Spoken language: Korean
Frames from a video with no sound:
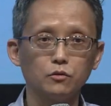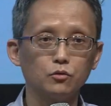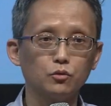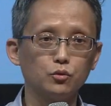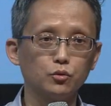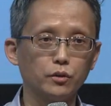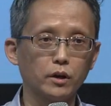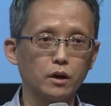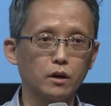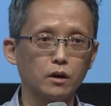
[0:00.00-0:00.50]

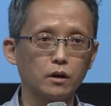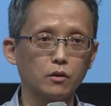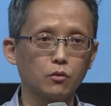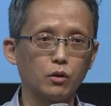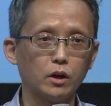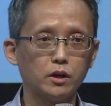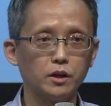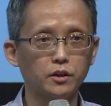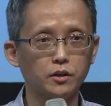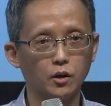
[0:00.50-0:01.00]
두 개가
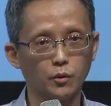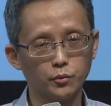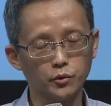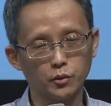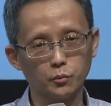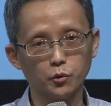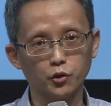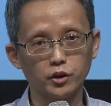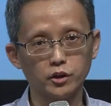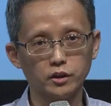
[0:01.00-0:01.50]
관련이
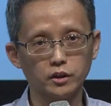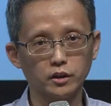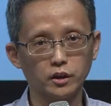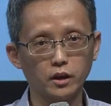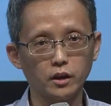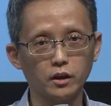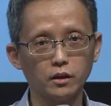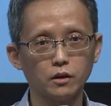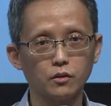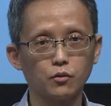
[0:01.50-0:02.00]
없어
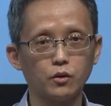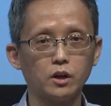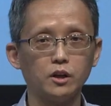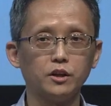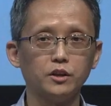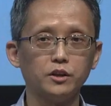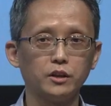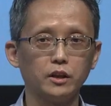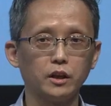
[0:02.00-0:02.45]
보이는데 관련이